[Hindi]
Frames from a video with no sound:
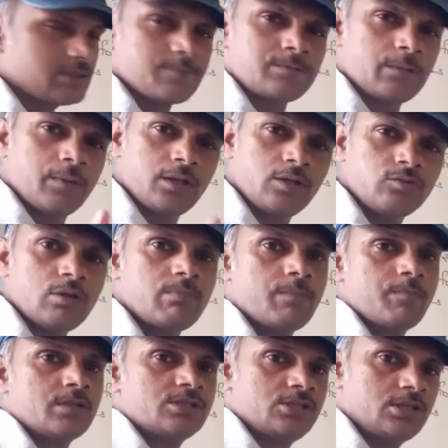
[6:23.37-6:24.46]
सबसे पहले तो आप
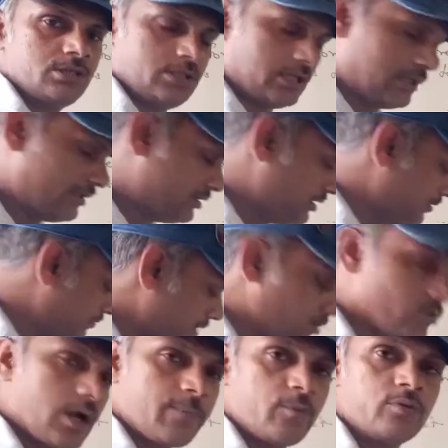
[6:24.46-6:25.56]
अपना क्षेत्र ही देख लीजिए
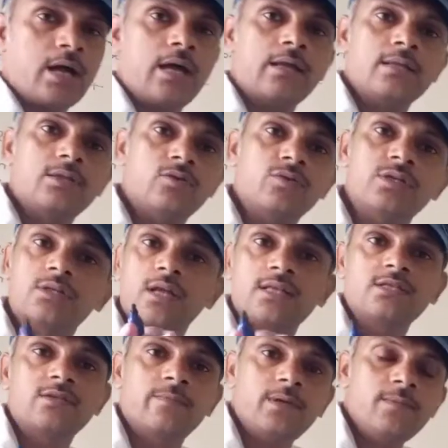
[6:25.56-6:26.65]
बच्चों आप लोग कहाँ रहते हो किस
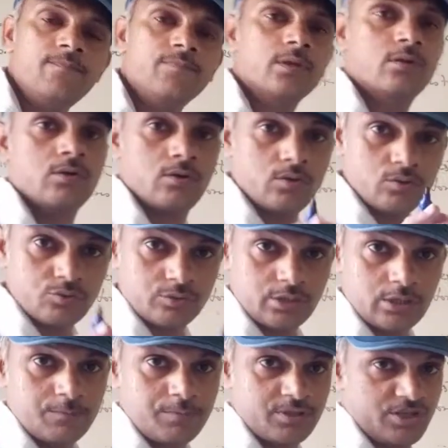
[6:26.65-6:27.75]
राज्य में
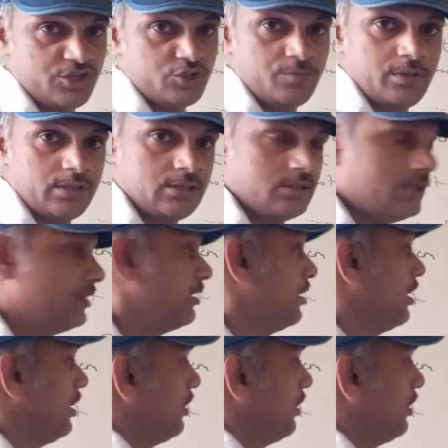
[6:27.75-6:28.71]
उत्तर प्रदेश में रहते हैं